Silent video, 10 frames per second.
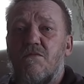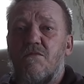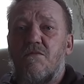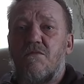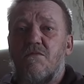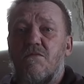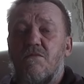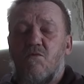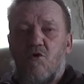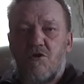Угу.
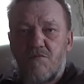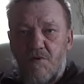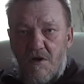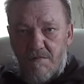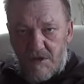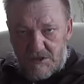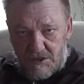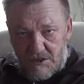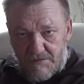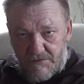Но это были
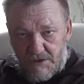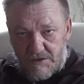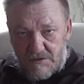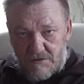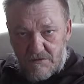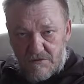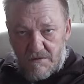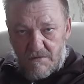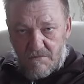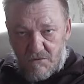местные кавказцы.
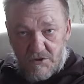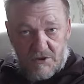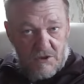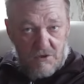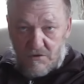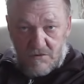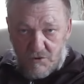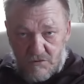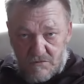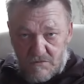Вот, это... Так
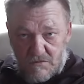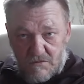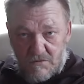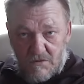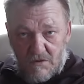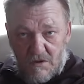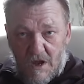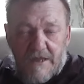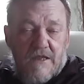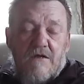они никуда не делись.
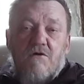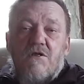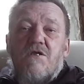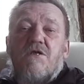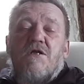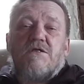Они У нас же горские